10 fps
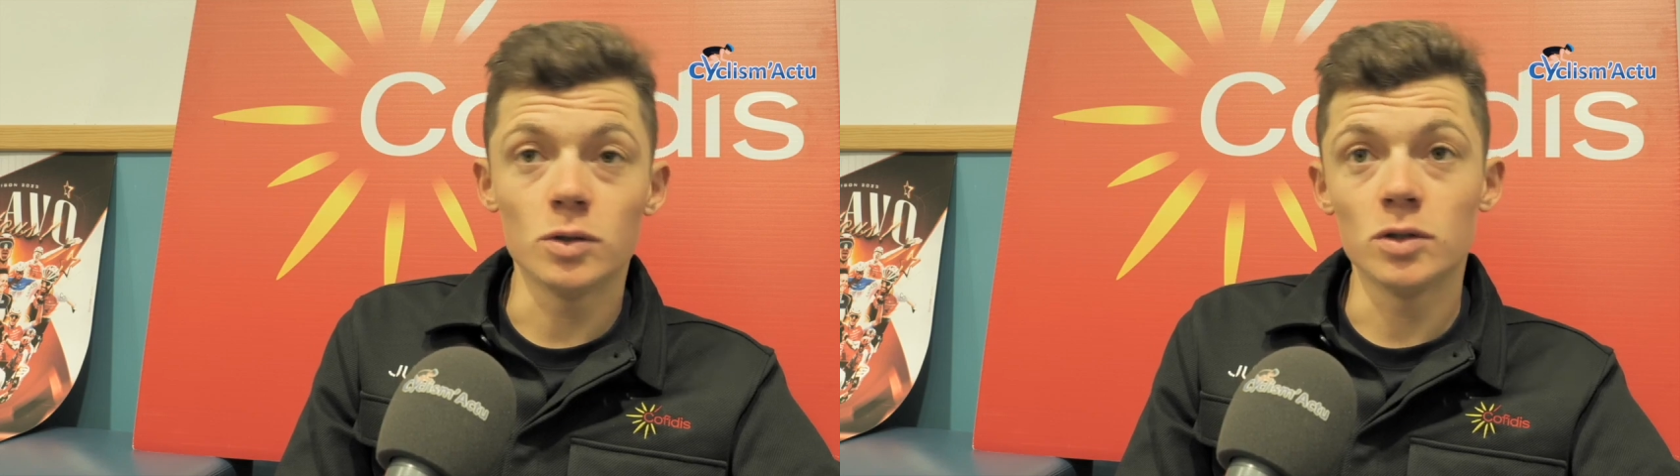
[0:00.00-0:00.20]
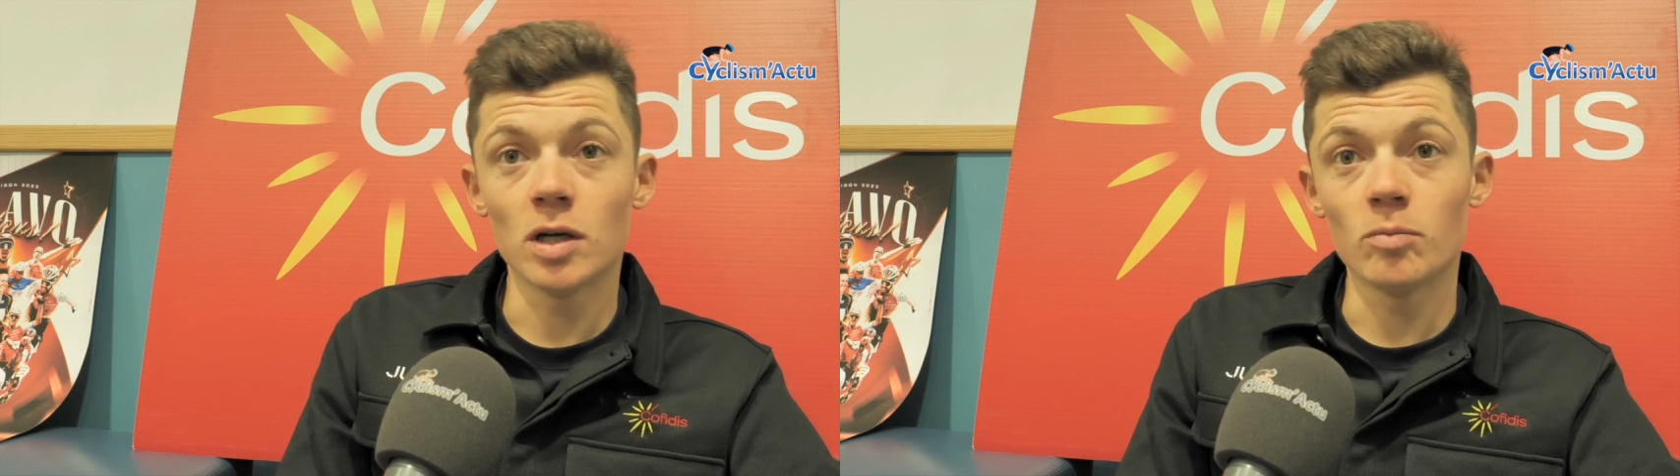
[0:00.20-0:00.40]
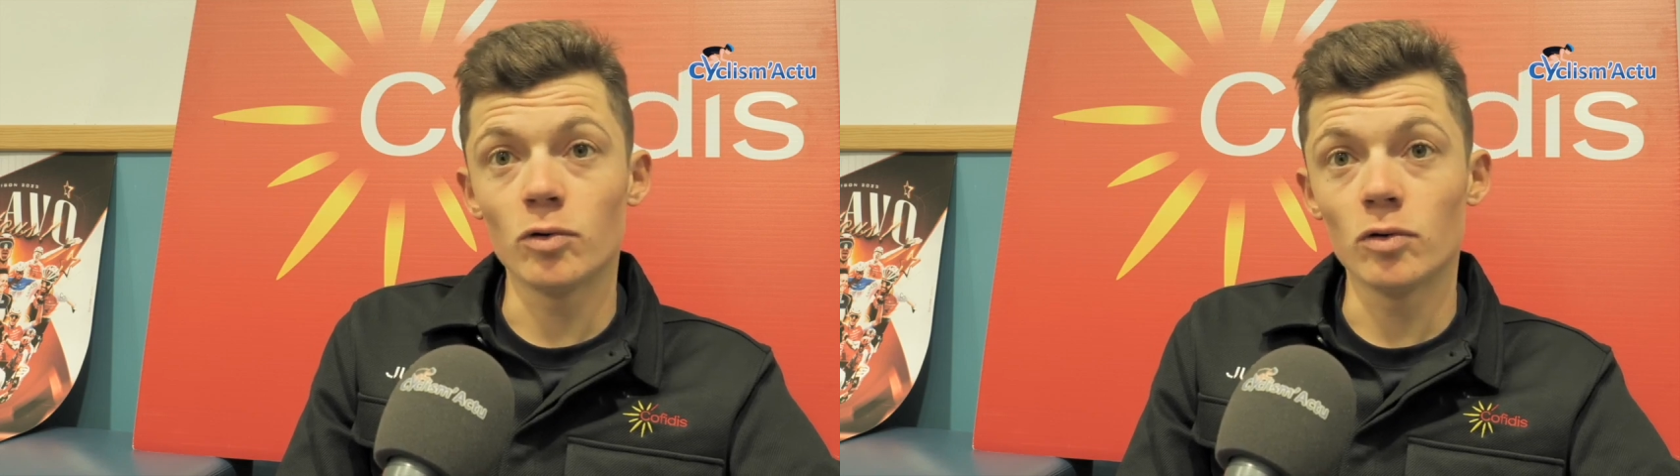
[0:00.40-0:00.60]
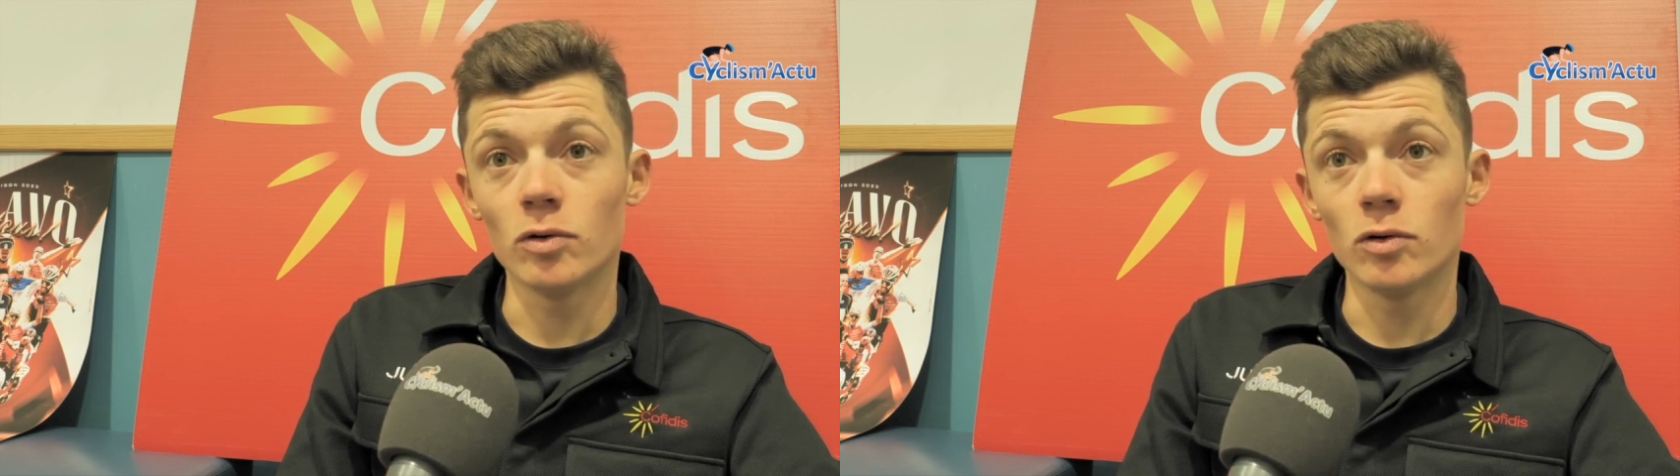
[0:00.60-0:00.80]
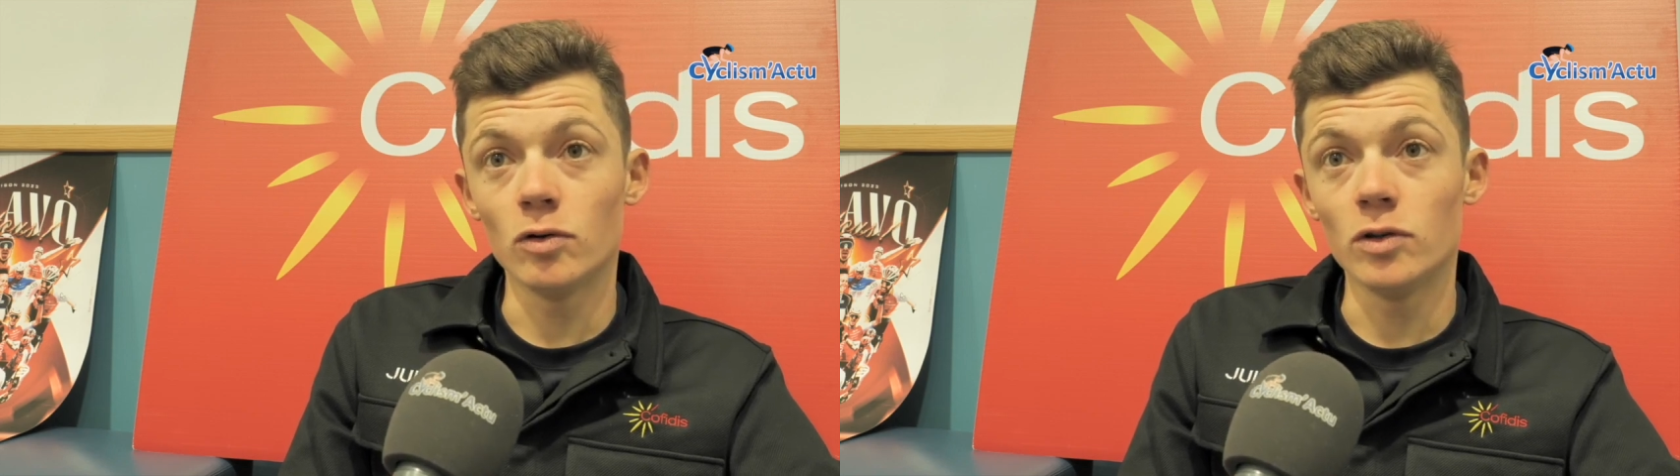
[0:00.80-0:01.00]
juger un peu
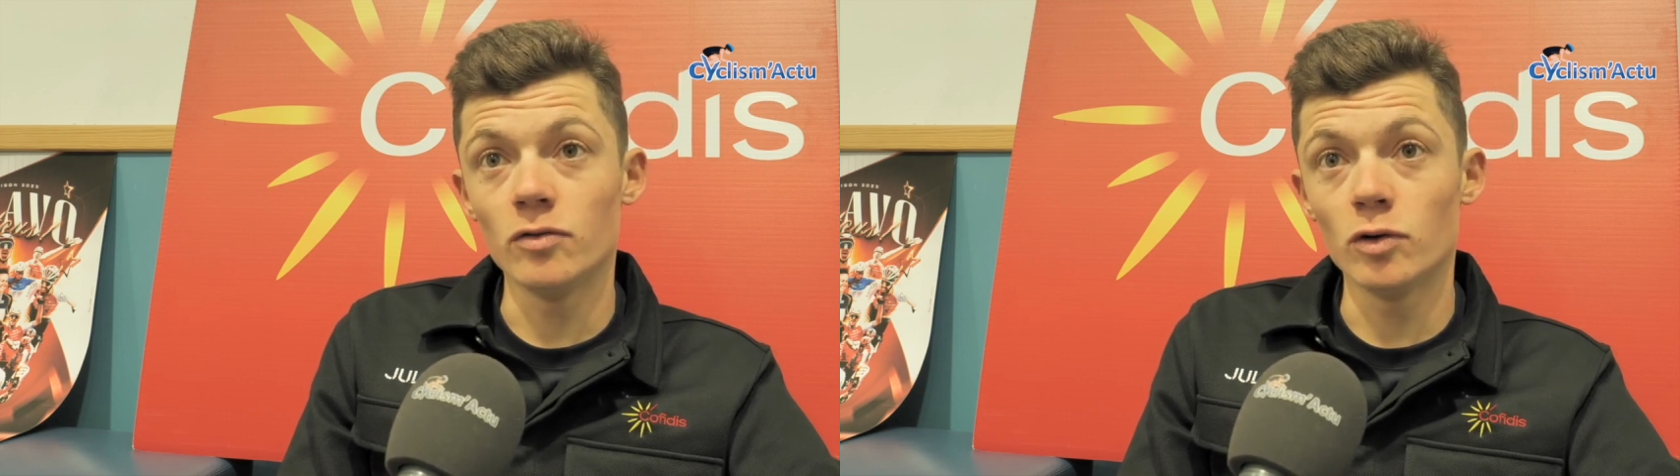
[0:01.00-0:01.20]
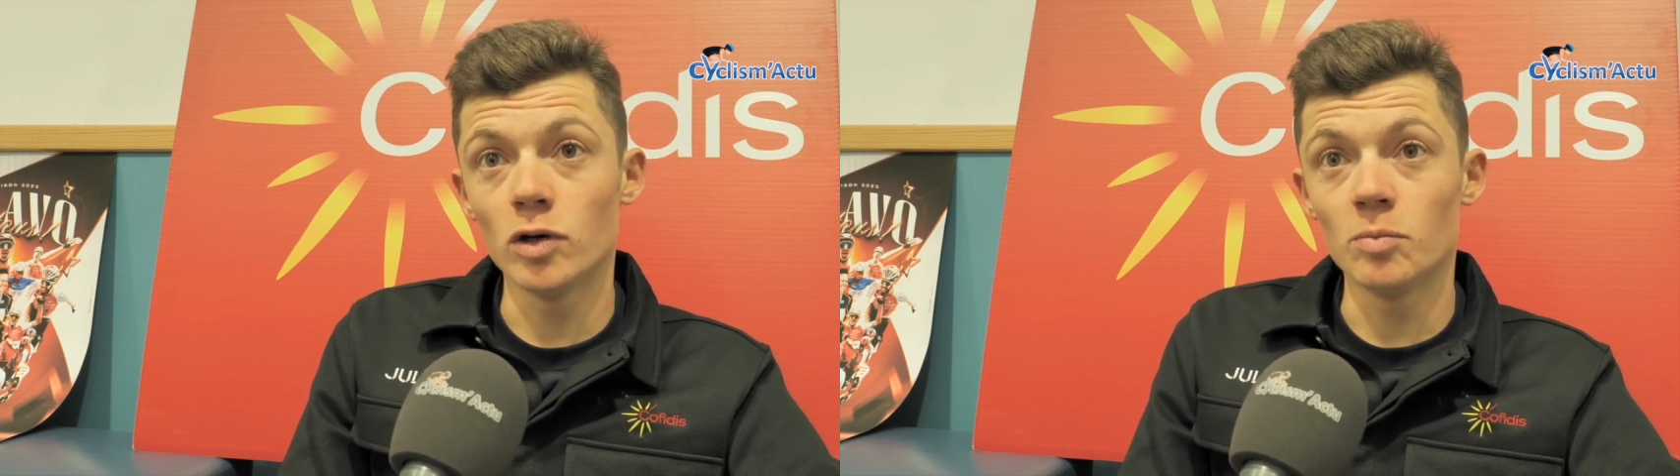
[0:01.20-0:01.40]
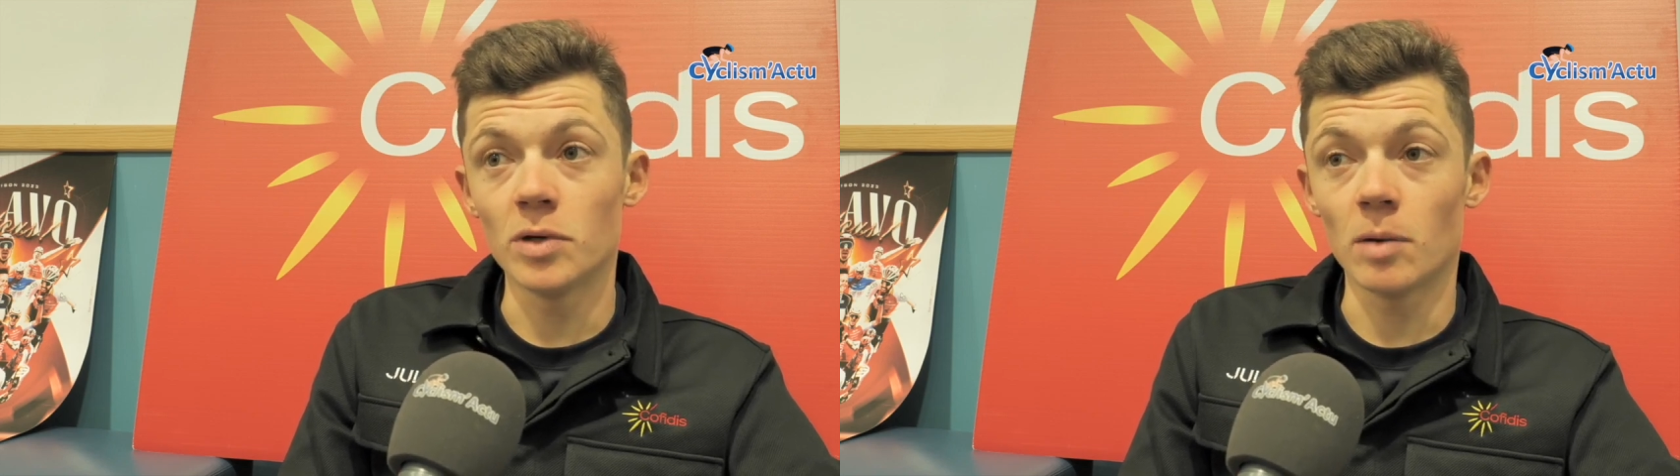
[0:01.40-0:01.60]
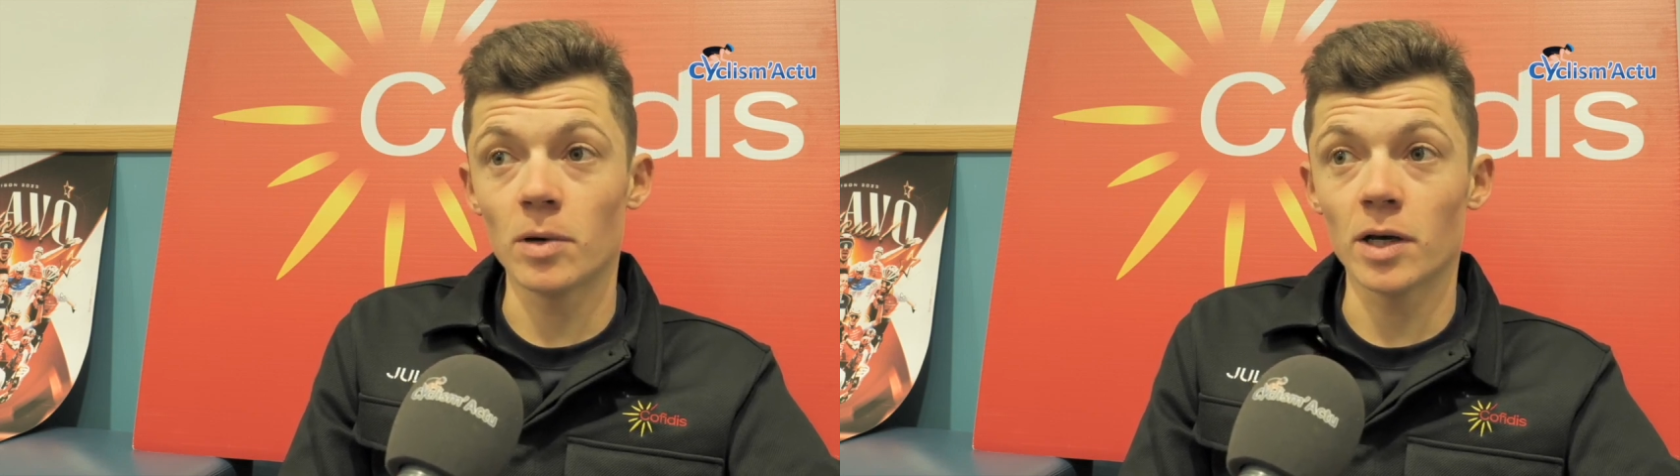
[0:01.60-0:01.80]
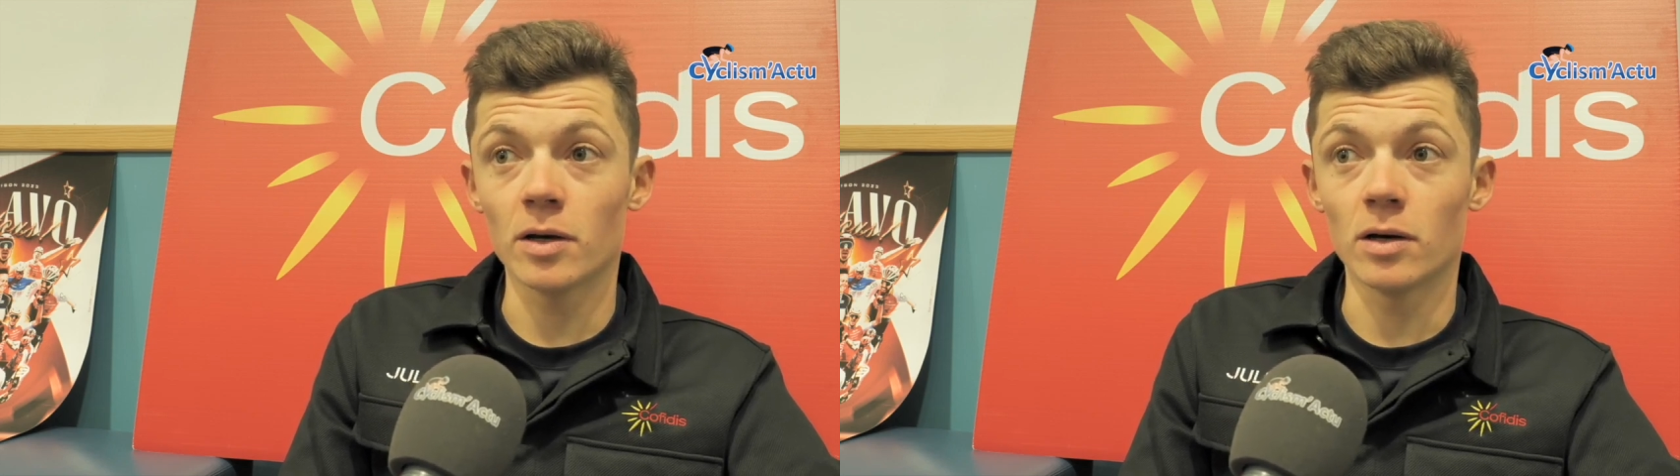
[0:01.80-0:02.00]
le, niveau et puis
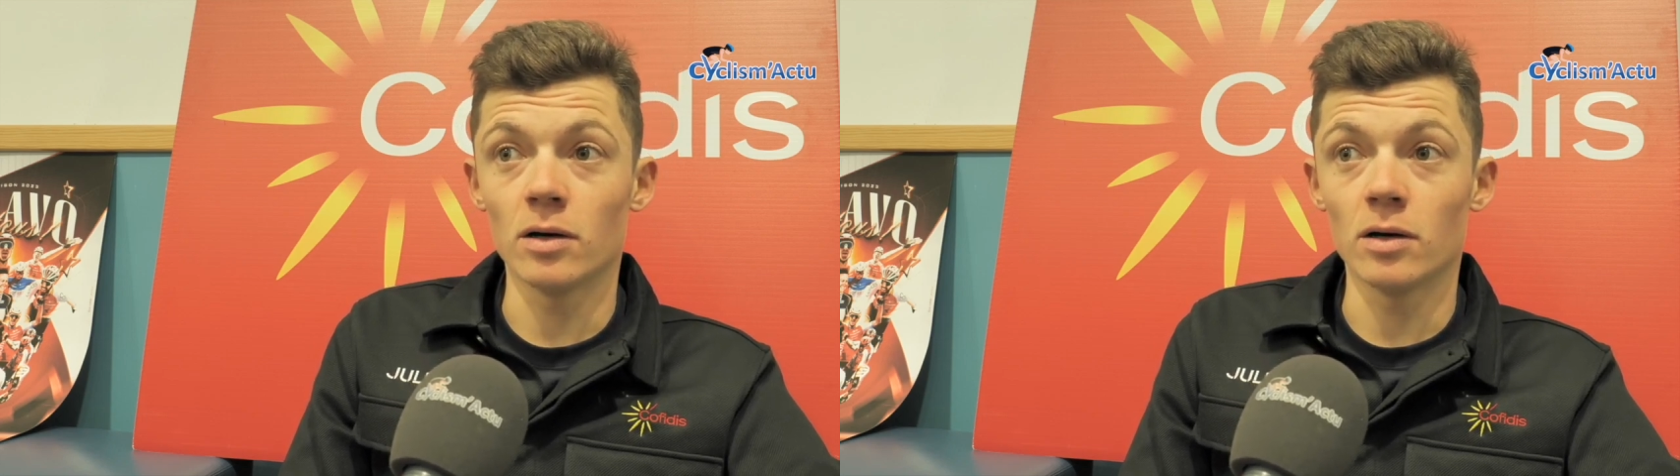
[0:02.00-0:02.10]
après